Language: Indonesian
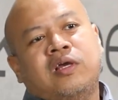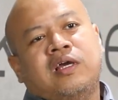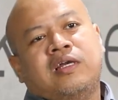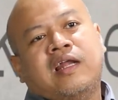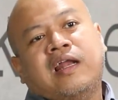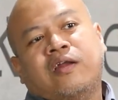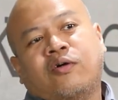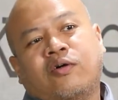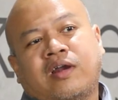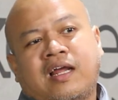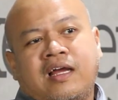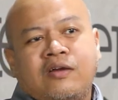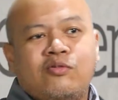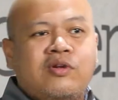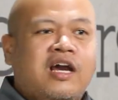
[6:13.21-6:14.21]
dan
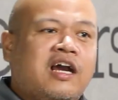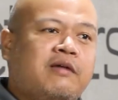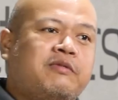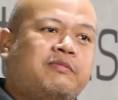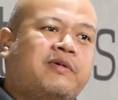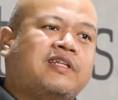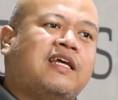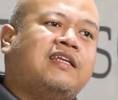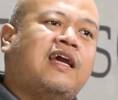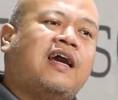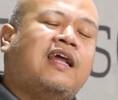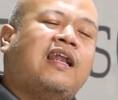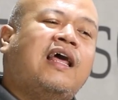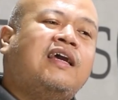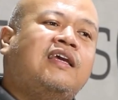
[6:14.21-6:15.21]
orang udah nggak
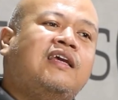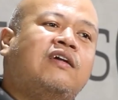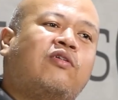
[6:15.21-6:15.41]
mempertanyakan lagi